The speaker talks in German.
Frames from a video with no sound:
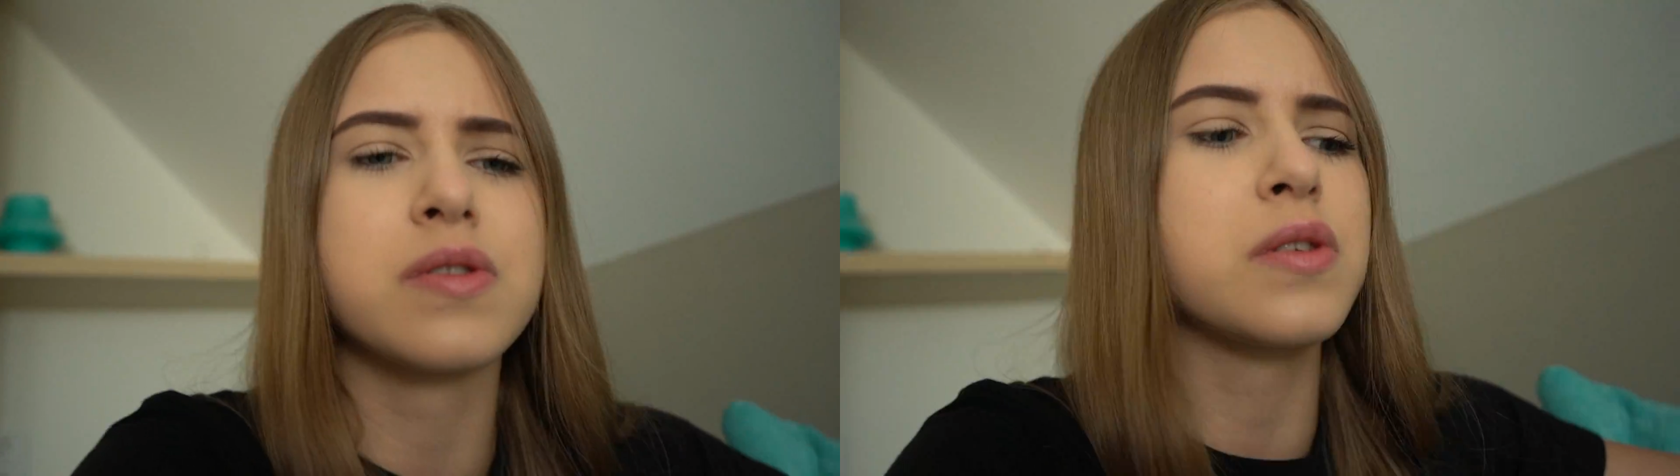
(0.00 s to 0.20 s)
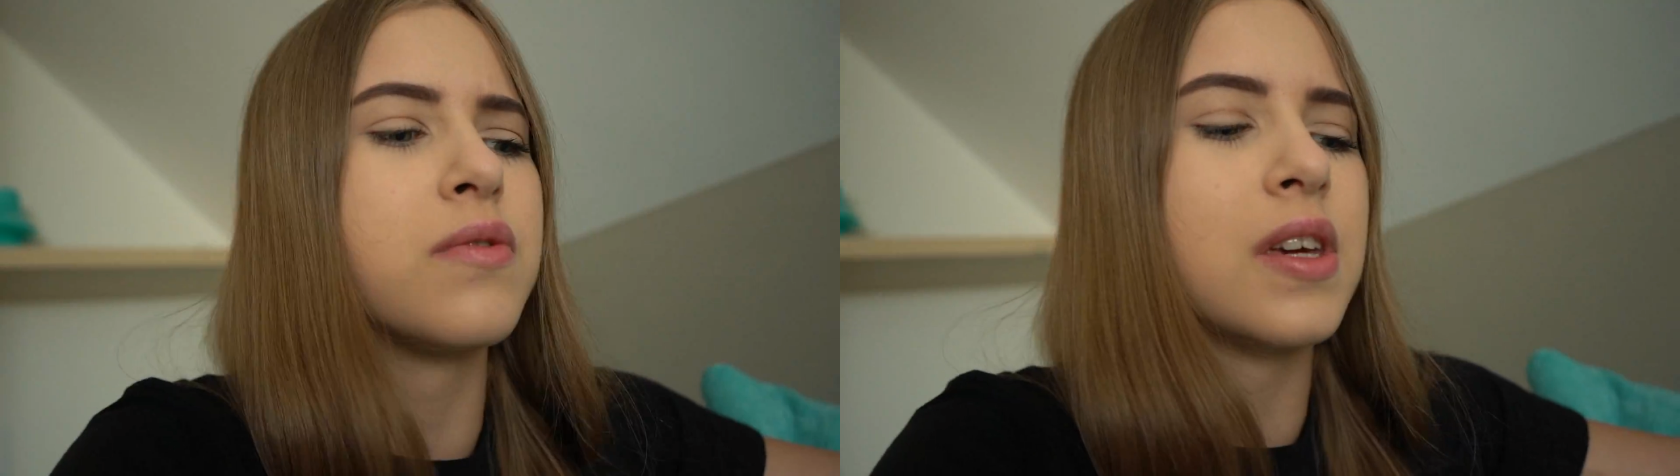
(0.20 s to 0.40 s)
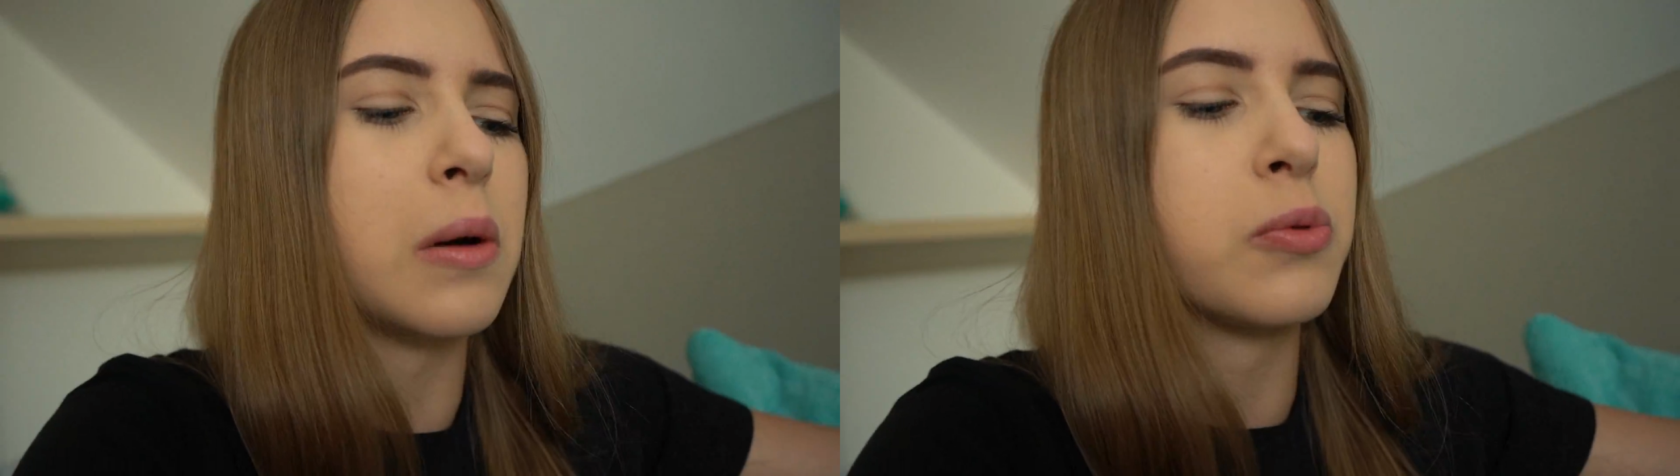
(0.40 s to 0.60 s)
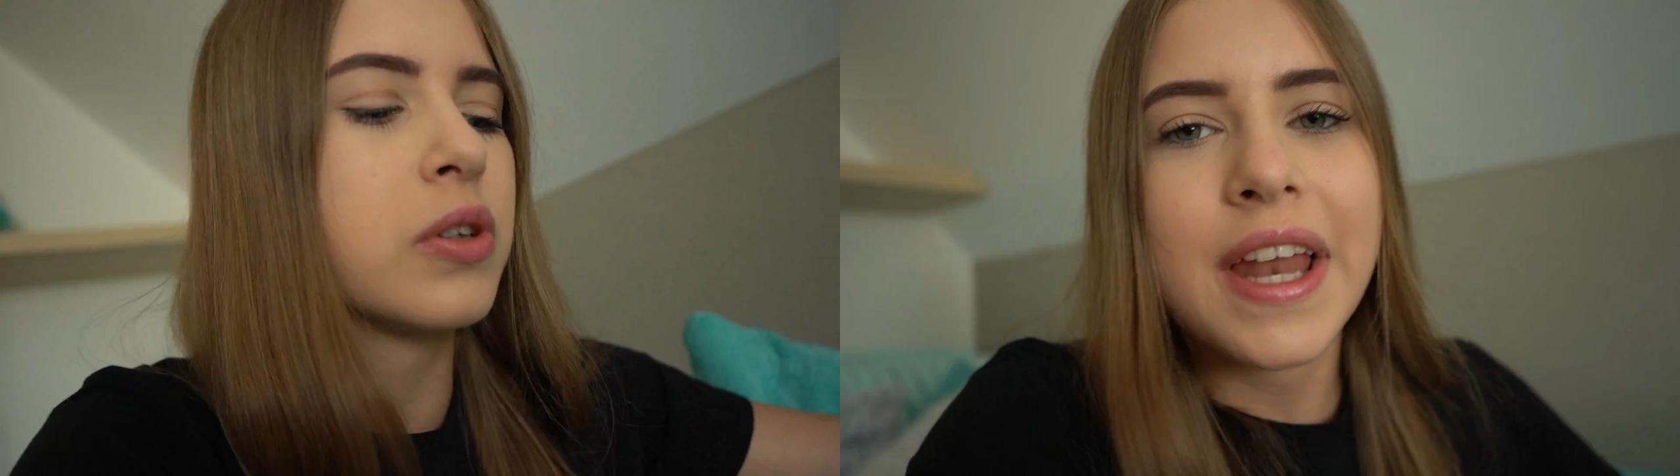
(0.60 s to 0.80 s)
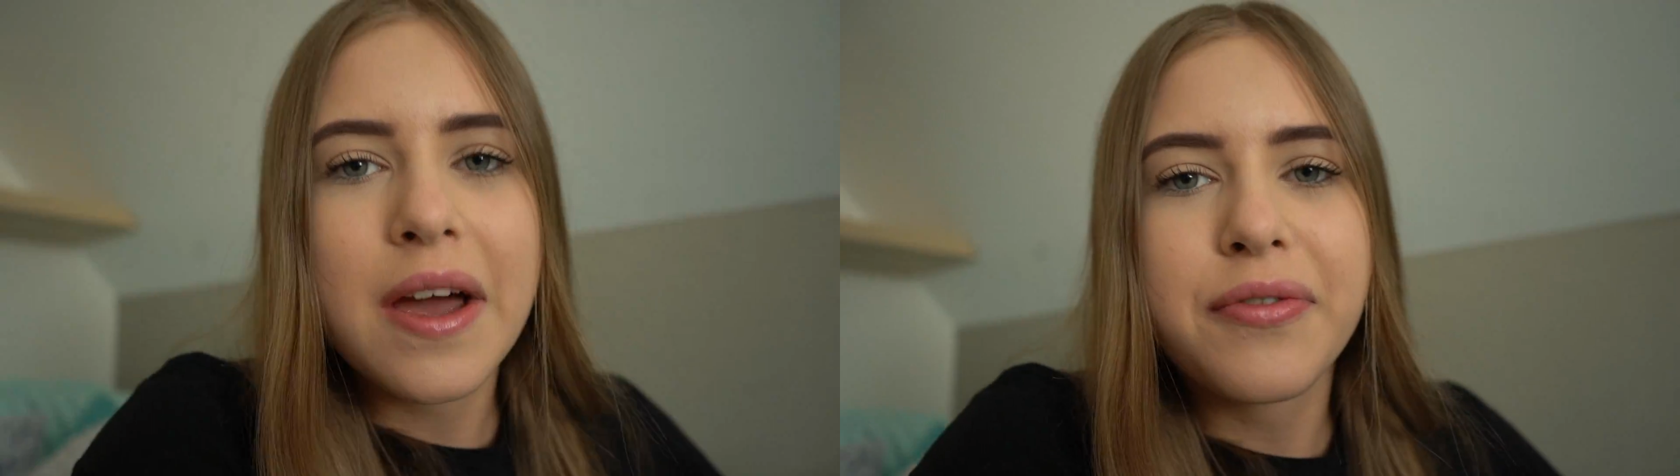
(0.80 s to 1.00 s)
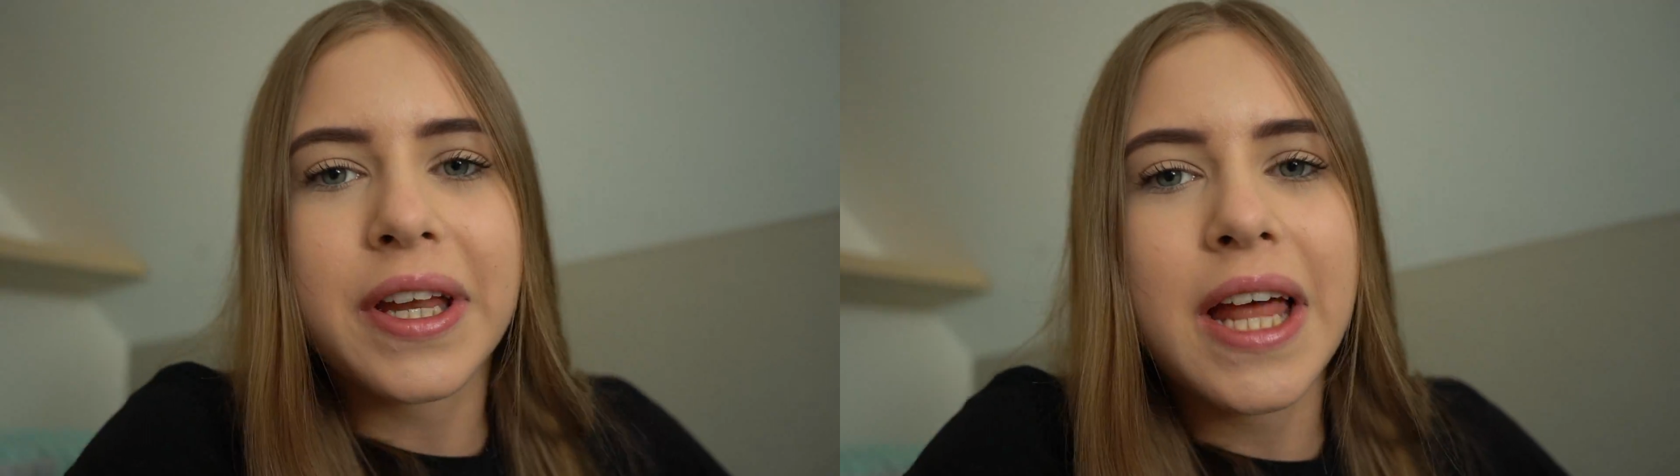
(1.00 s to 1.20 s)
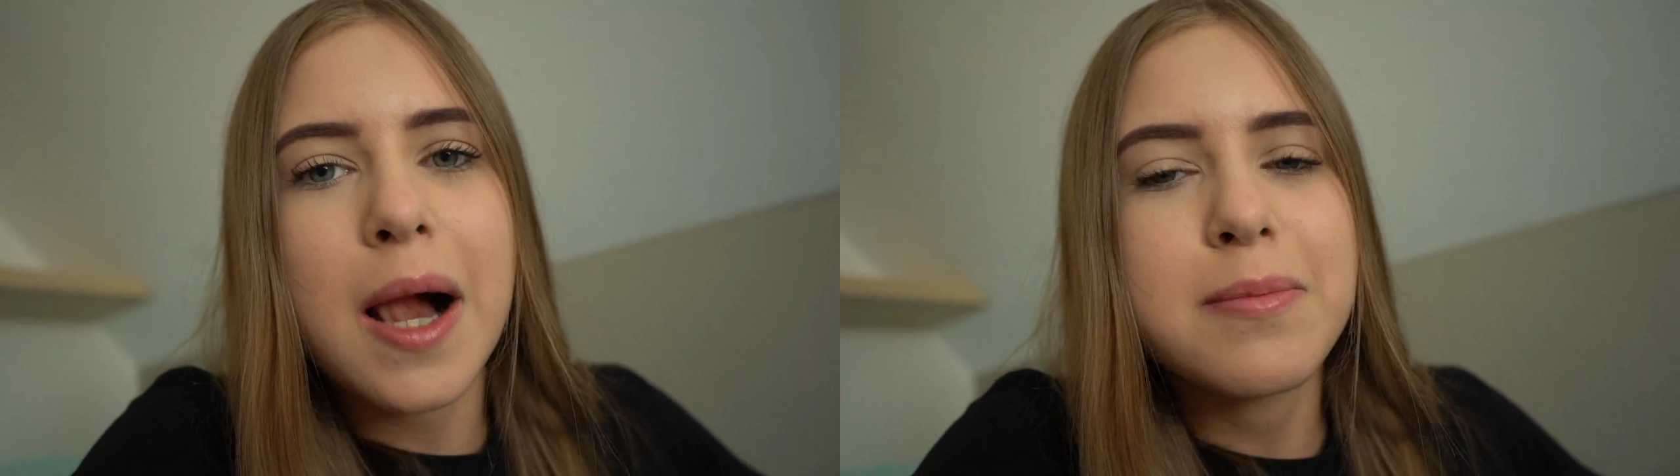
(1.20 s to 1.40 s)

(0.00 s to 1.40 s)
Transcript: ist irgendwie kaputt, weil er einfach in einer